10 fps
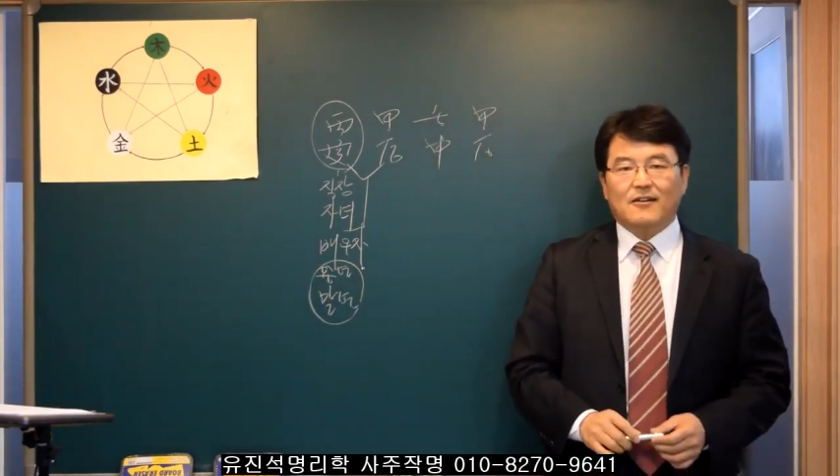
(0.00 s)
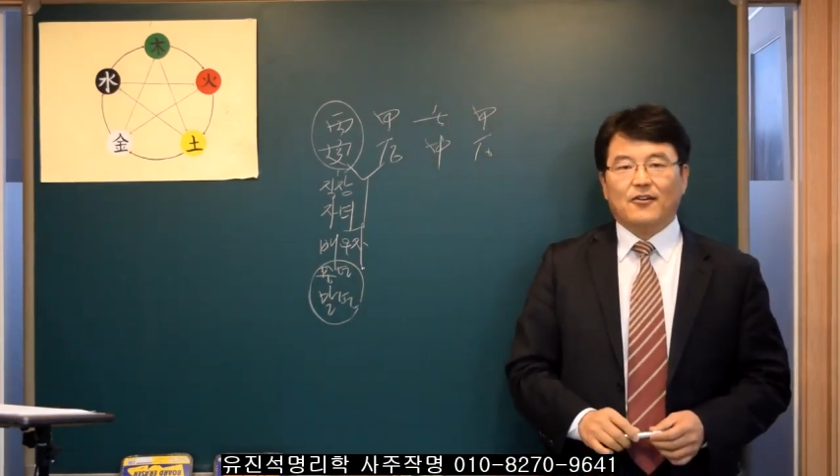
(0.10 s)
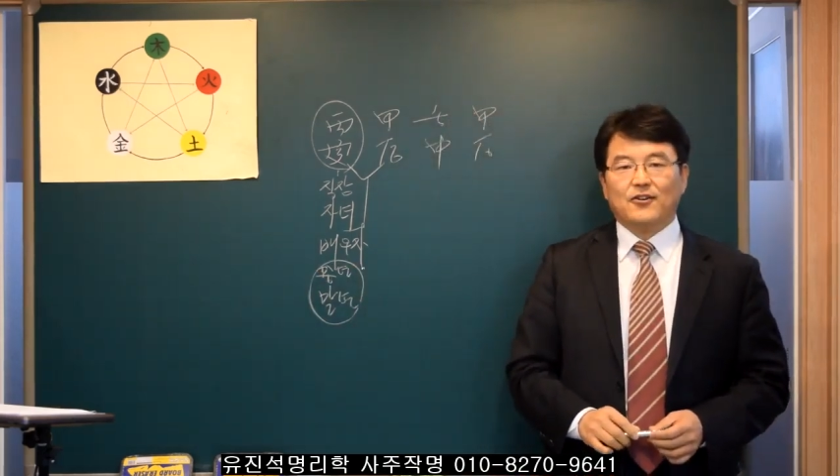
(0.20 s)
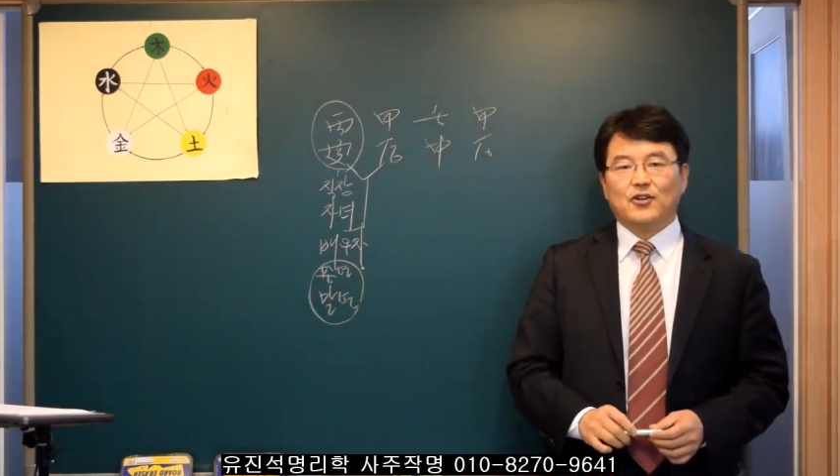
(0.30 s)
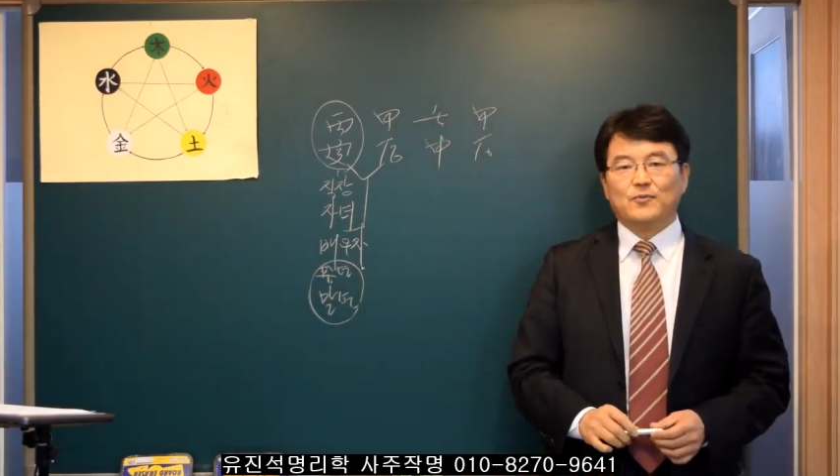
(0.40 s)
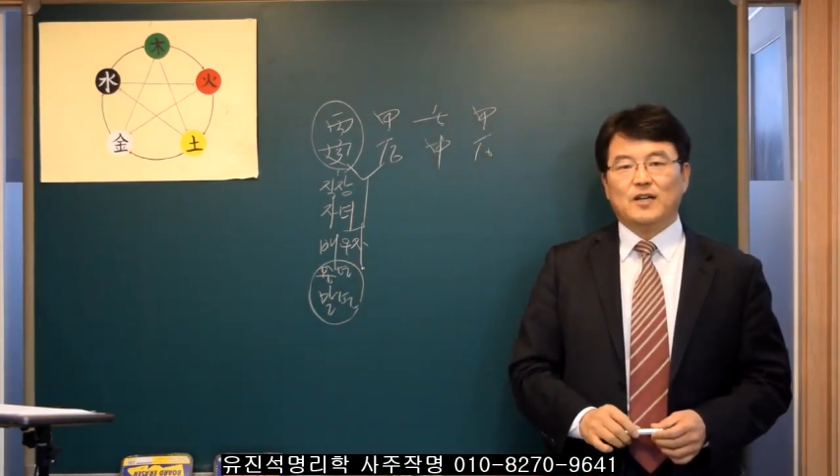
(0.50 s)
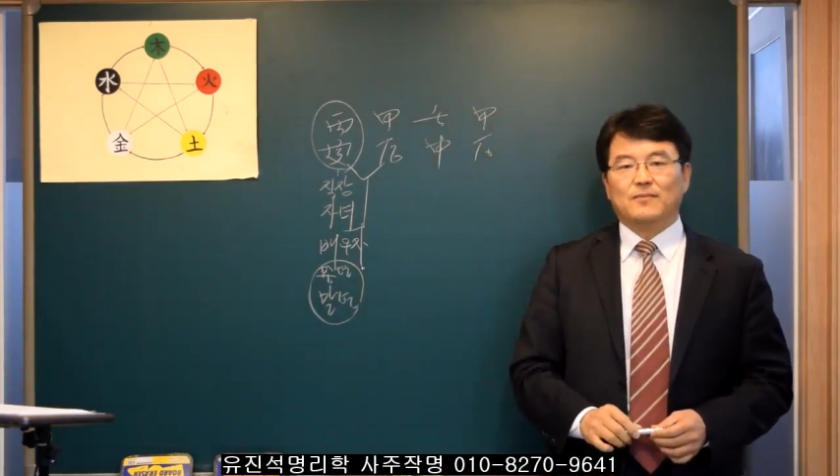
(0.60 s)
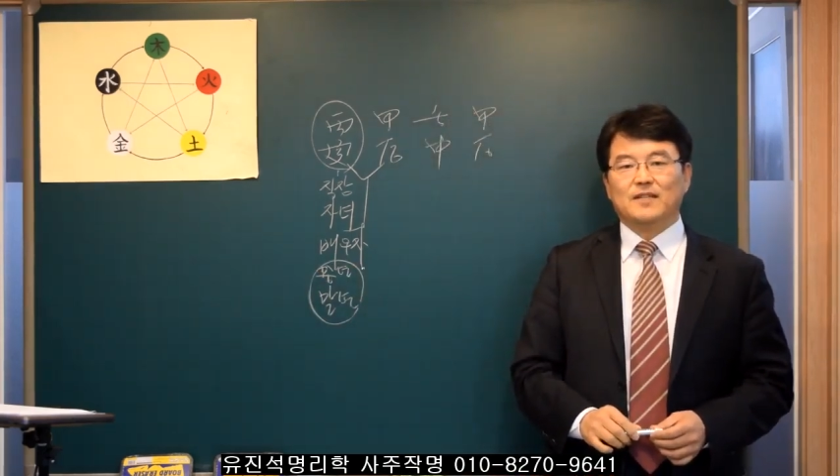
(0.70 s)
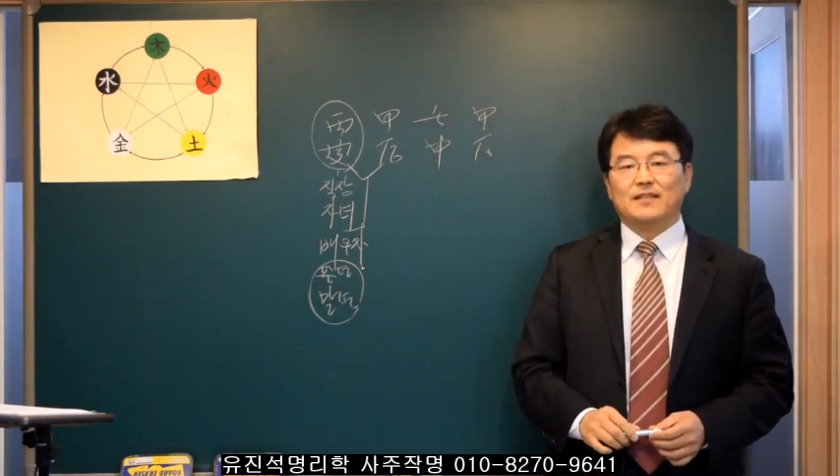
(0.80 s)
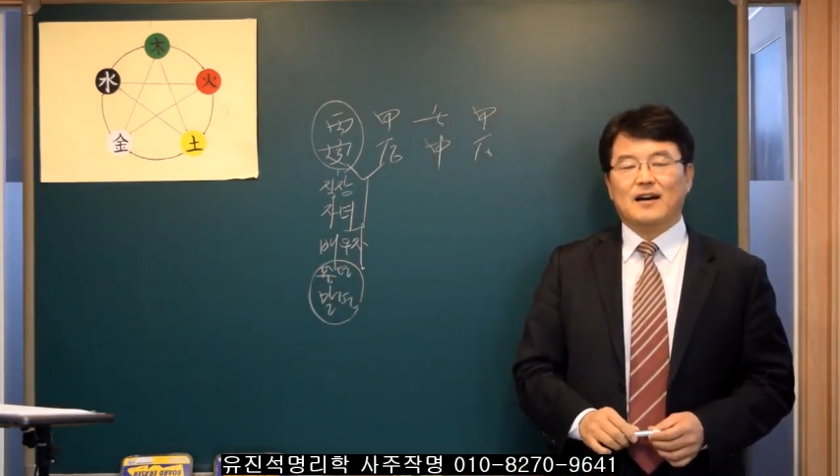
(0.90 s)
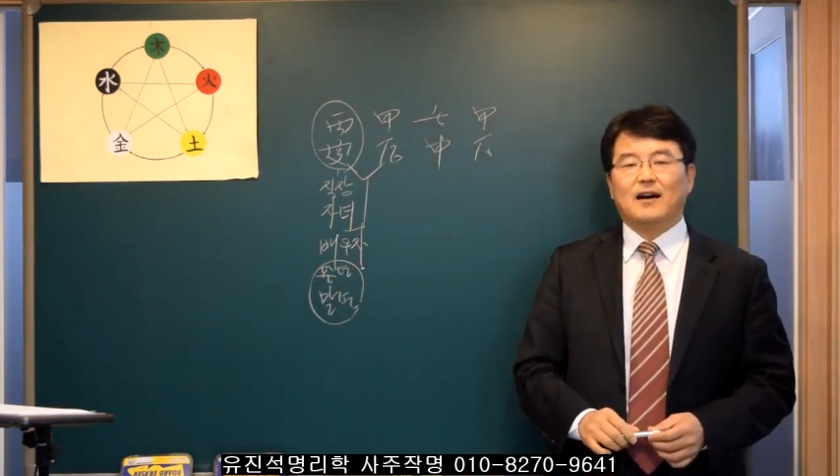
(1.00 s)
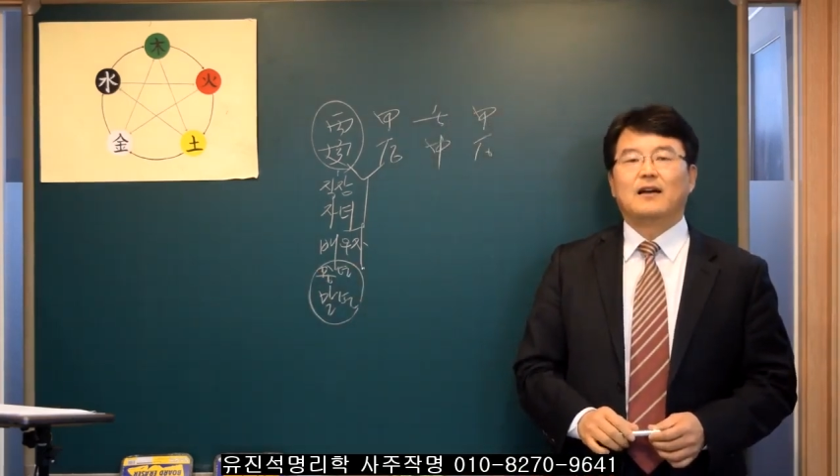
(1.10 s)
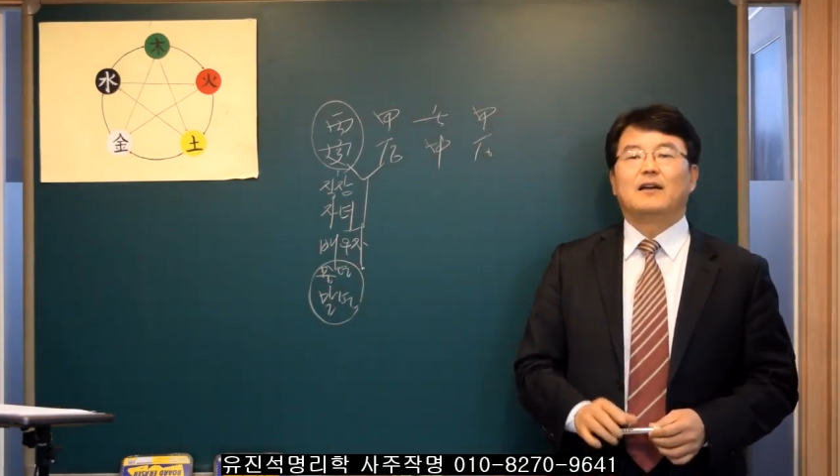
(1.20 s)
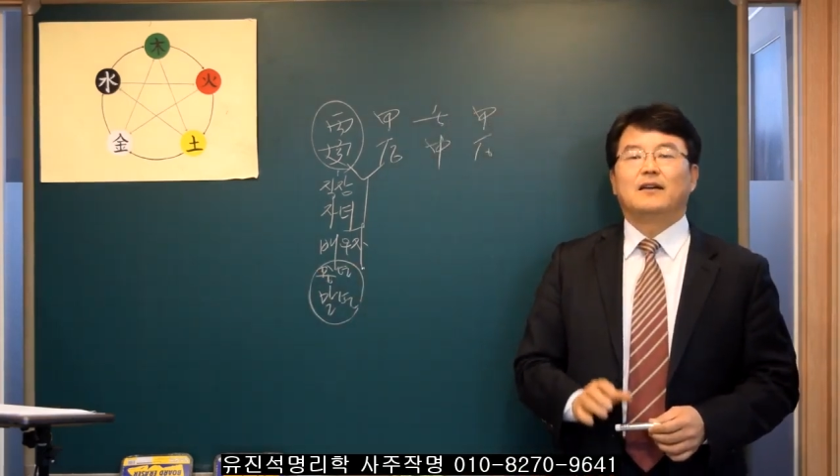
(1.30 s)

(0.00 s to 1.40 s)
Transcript: 어려움이 없느냐